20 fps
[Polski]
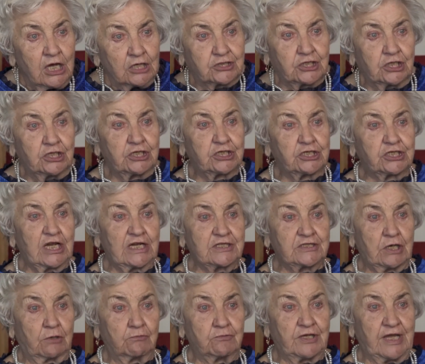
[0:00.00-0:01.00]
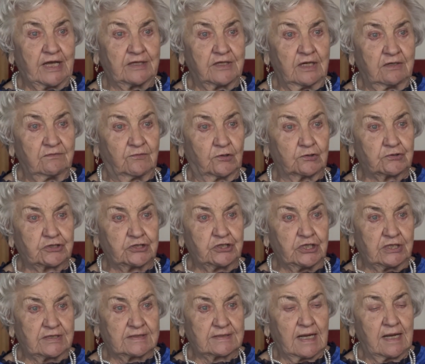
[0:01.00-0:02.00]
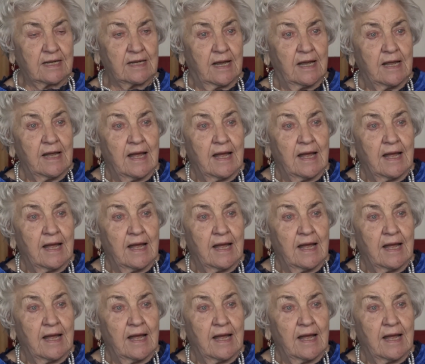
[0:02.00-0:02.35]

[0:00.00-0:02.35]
Czyli siedział jeden woźnica,